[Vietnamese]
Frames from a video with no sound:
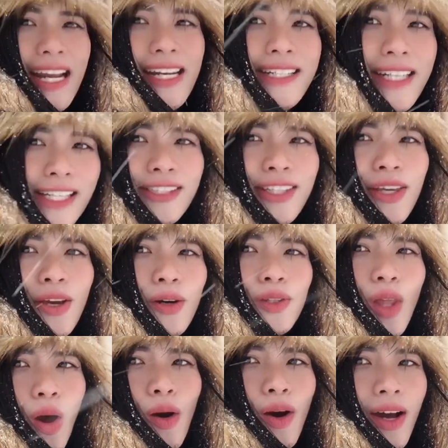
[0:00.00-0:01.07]
là cái xe ô
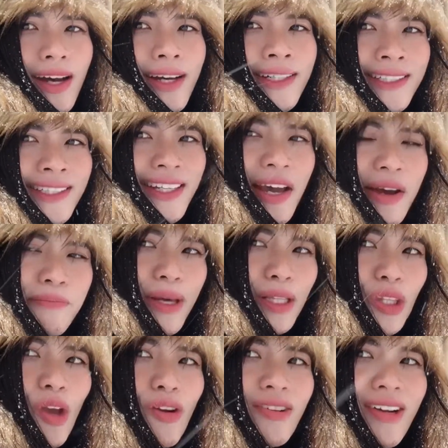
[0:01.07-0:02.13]
tô ha mà tiếp nó